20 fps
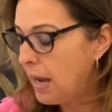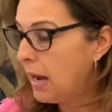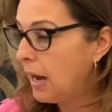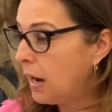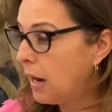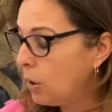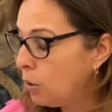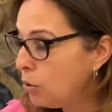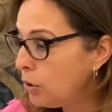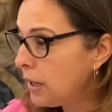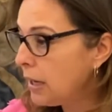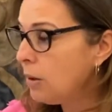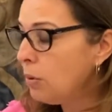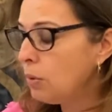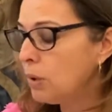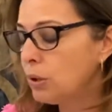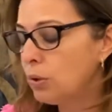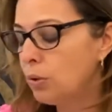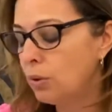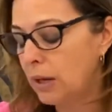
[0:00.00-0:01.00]
ahora,
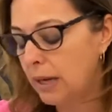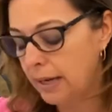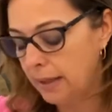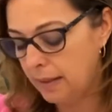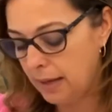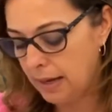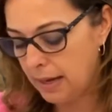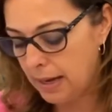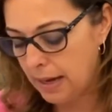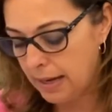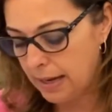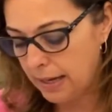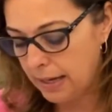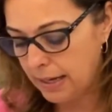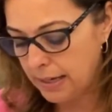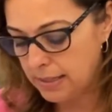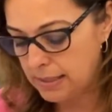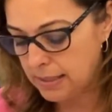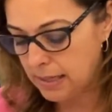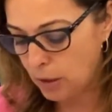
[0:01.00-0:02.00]
cuando la idea es
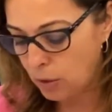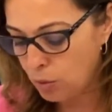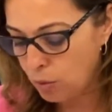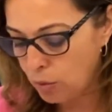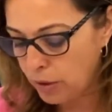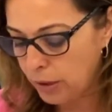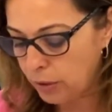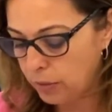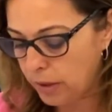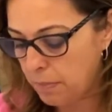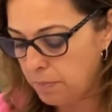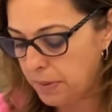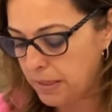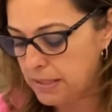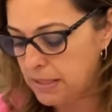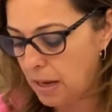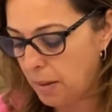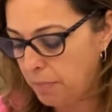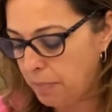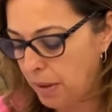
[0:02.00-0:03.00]
que se lucre una
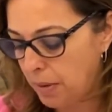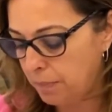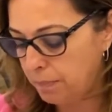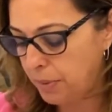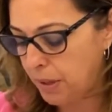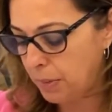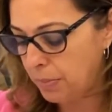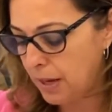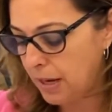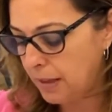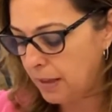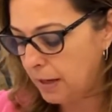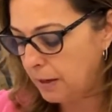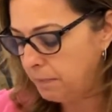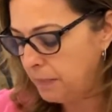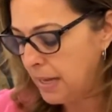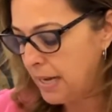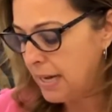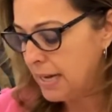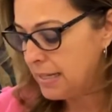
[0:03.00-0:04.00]
empresa privada,
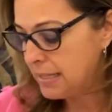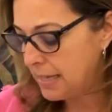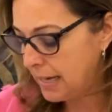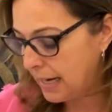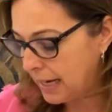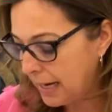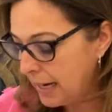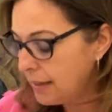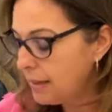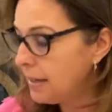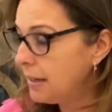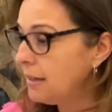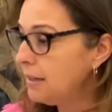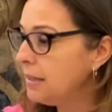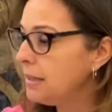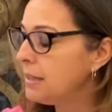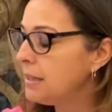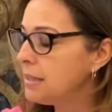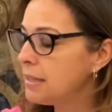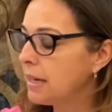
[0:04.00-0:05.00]
se calla
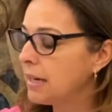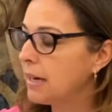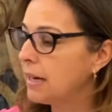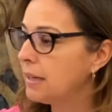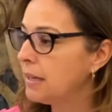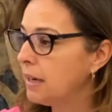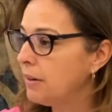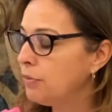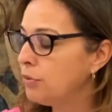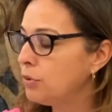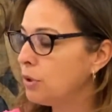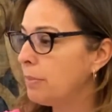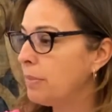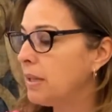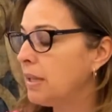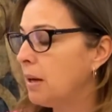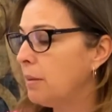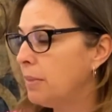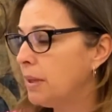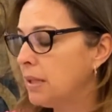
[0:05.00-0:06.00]
y se calla fundamentalmente
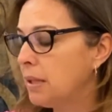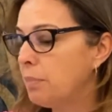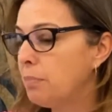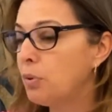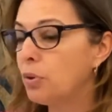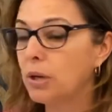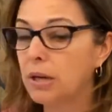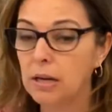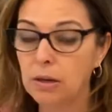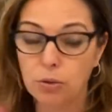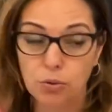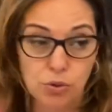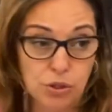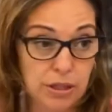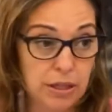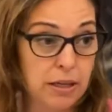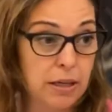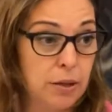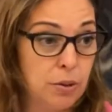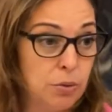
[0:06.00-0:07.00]
fundamentalmente porque el
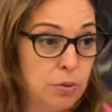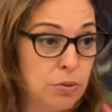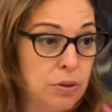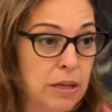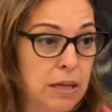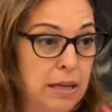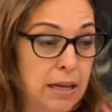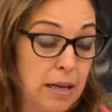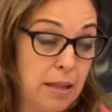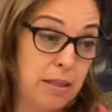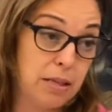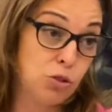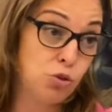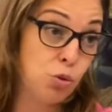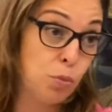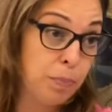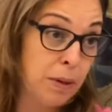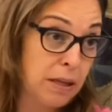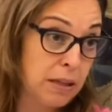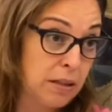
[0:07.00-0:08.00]
consejero es de
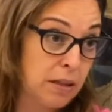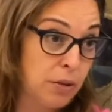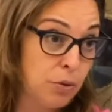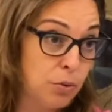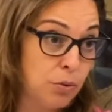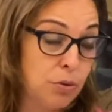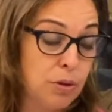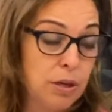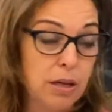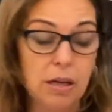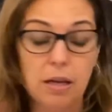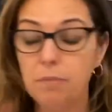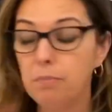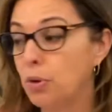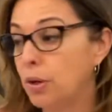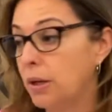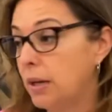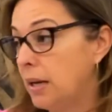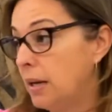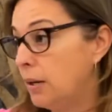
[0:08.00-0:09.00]
su partido y
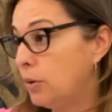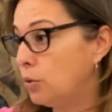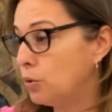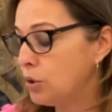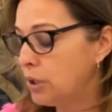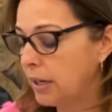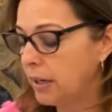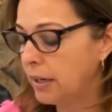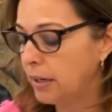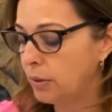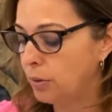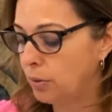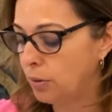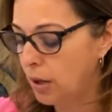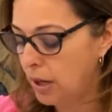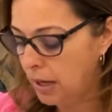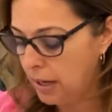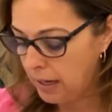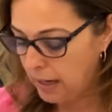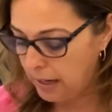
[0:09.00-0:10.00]
porque el consejero
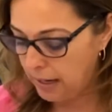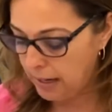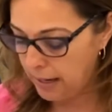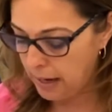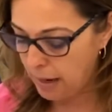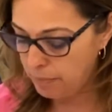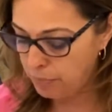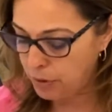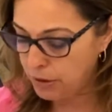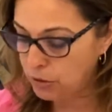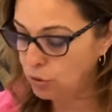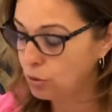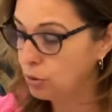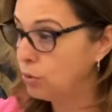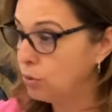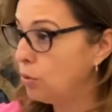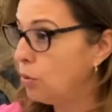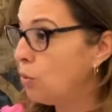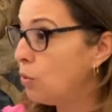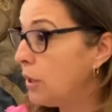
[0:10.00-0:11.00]
le ha
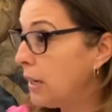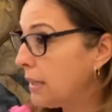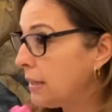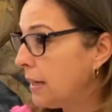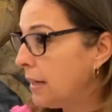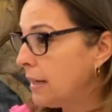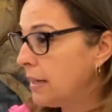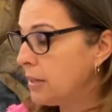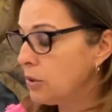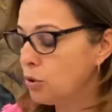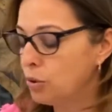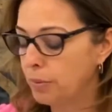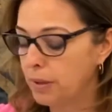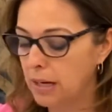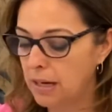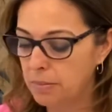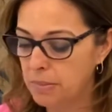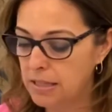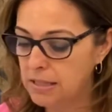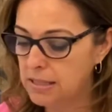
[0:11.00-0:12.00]
puesto una tarea sobre
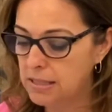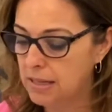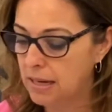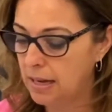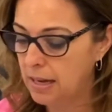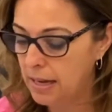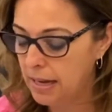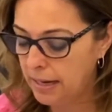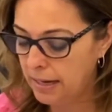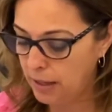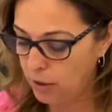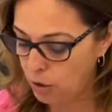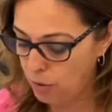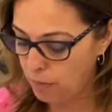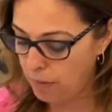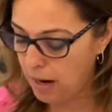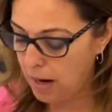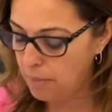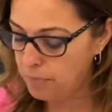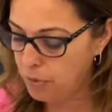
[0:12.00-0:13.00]
la mesa que no
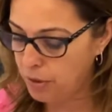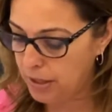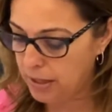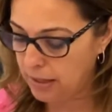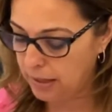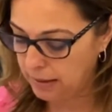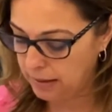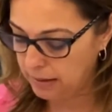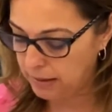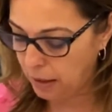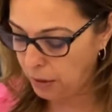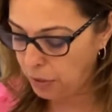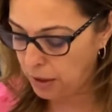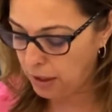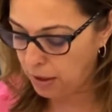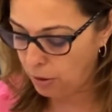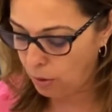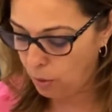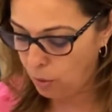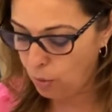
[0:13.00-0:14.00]
van a poder
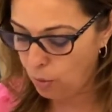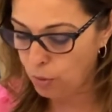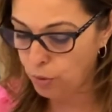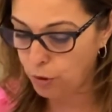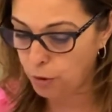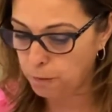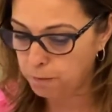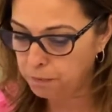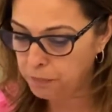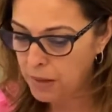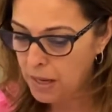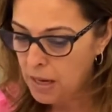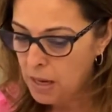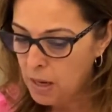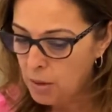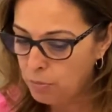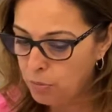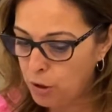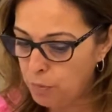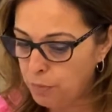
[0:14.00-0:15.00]
decir un no.
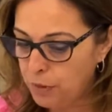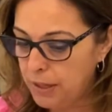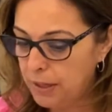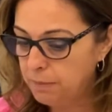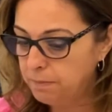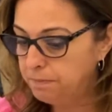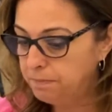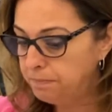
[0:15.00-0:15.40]
Bueno, pues